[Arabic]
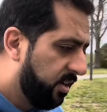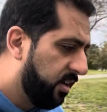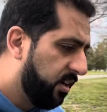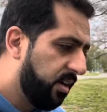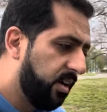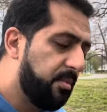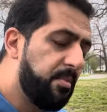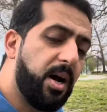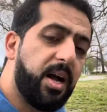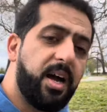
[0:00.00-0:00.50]

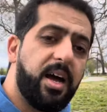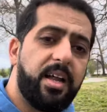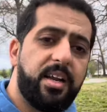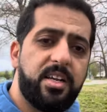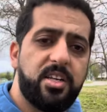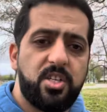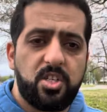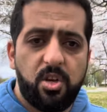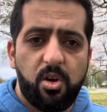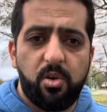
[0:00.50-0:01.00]
راه ما
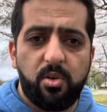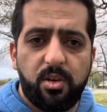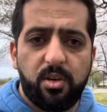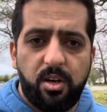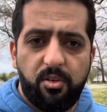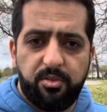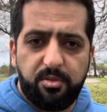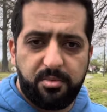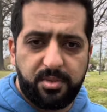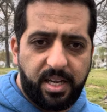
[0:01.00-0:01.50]
قاريينش لونجلي
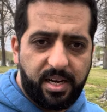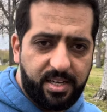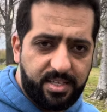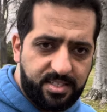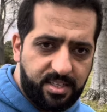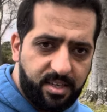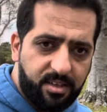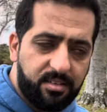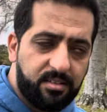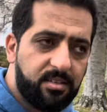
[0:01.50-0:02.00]
في
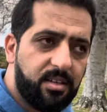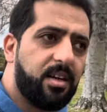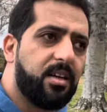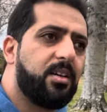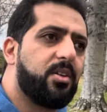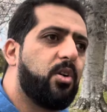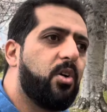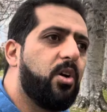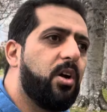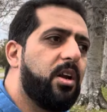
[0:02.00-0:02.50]
المدرسه
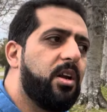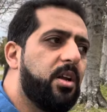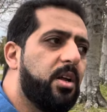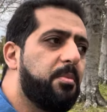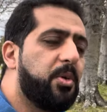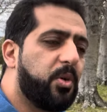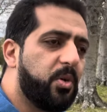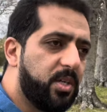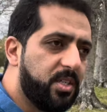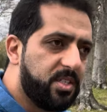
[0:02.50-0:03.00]
نهضروا على
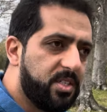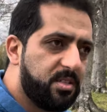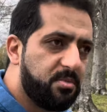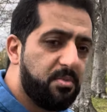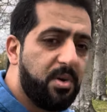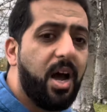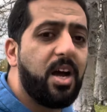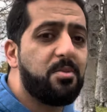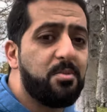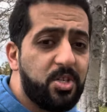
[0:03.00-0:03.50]
الاميغرانتس
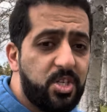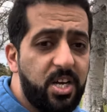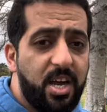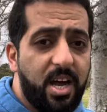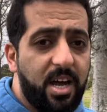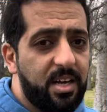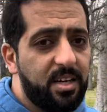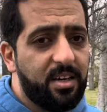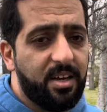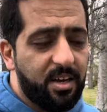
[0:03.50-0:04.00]
ماشي
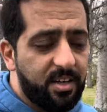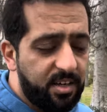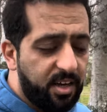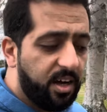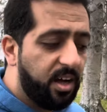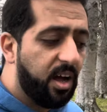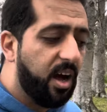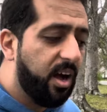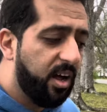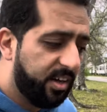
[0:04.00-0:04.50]
انا انا
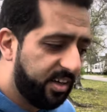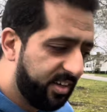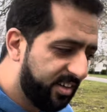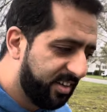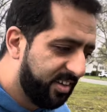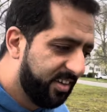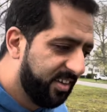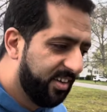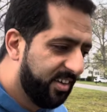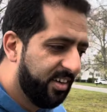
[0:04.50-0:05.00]
قاري
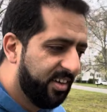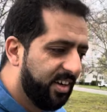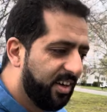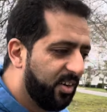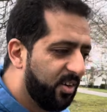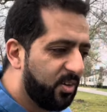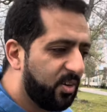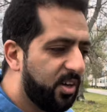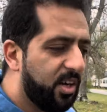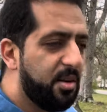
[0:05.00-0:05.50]

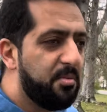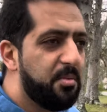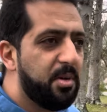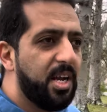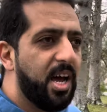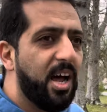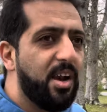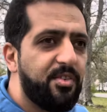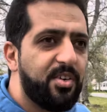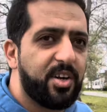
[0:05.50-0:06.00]
لونجلي من
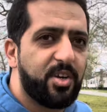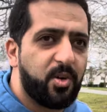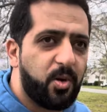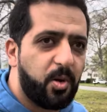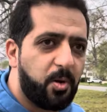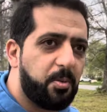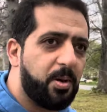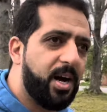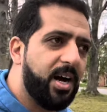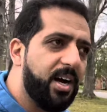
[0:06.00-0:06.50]

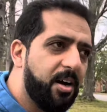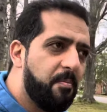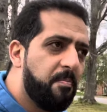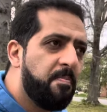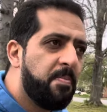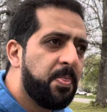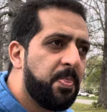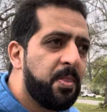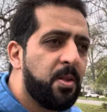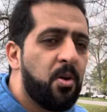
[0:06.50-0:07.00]
2004
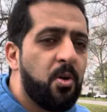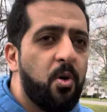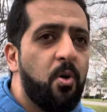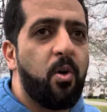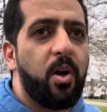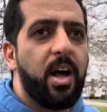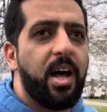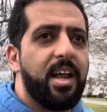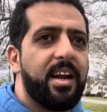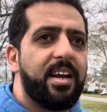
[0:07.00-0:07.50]

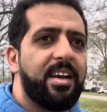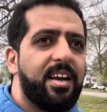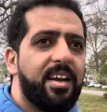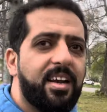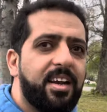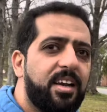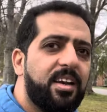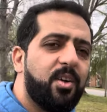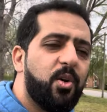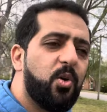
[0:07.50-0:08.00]

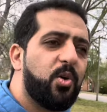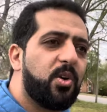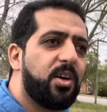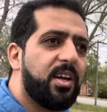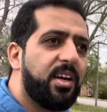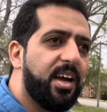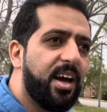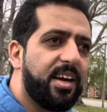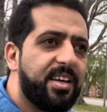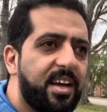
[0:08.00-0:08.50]
وقاري
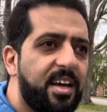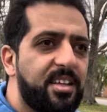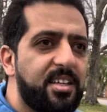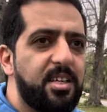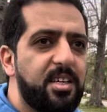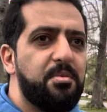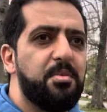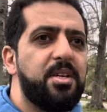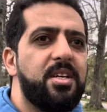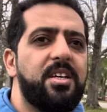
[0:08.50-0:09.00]
لونجلي
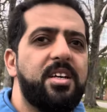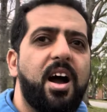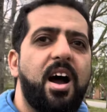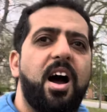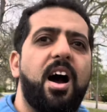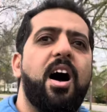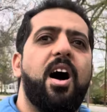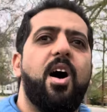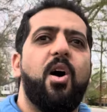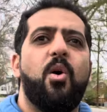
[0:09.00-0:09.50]

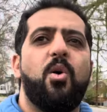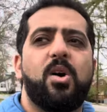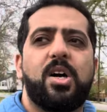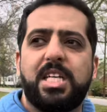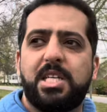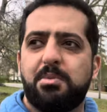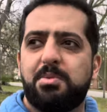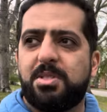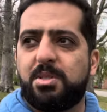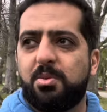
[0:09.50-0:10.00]
اكاديميه
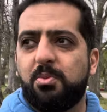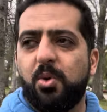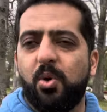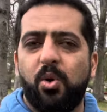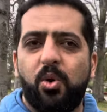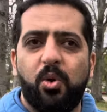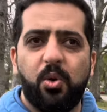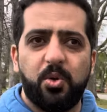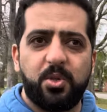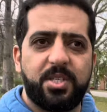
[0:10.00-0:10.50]
وكتبت
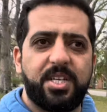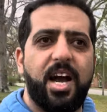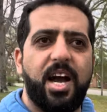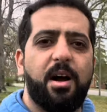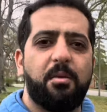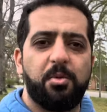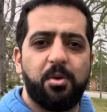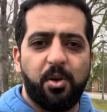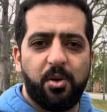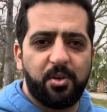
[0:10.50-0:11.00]
بحوث كاع
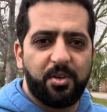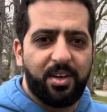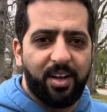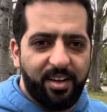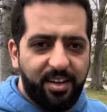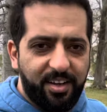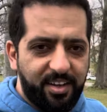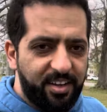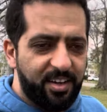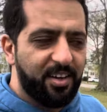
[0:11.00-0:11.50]

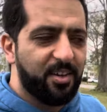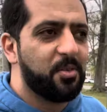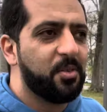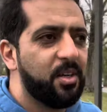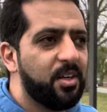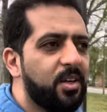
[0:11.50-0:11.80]
باللونجلي